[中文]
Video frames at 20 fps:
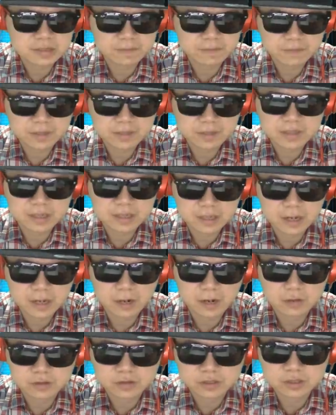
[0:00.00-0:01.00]
非常的
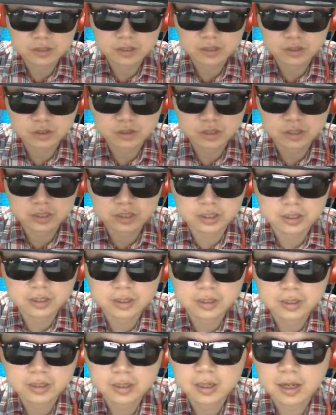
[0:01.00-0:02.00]
好，值得学习。
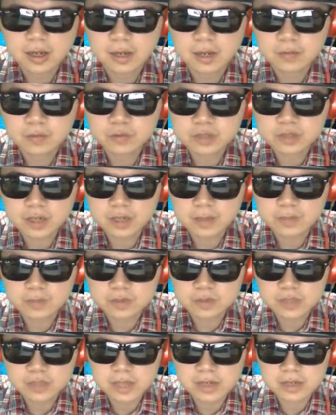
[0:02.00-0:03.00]
好，目前的比
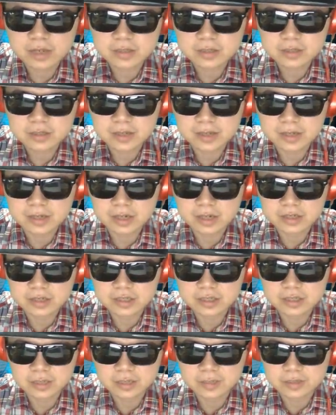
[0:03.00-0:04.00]
赛呢是来到
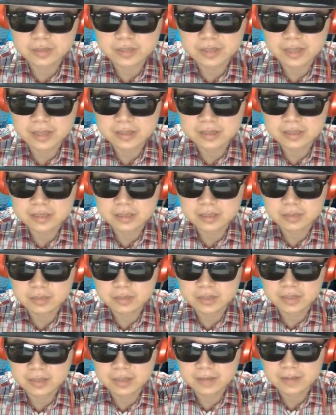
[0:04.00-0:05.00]
十一比三，十一比
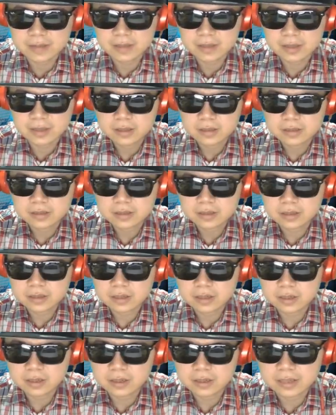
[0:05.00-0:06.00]
三。这
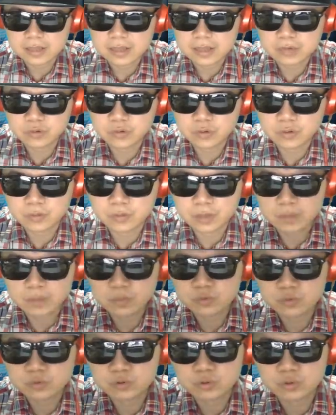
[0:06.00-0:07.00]
个烟雨迷
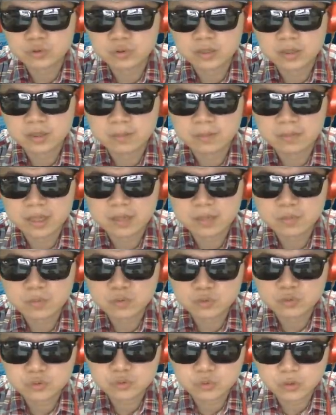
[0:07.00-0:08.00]
目说，以迷
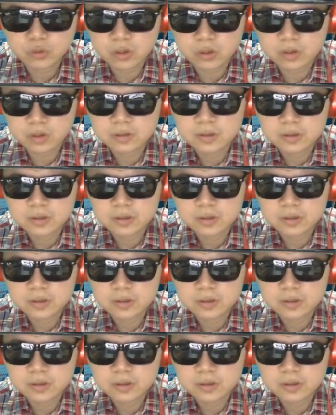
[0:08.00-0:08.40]
目说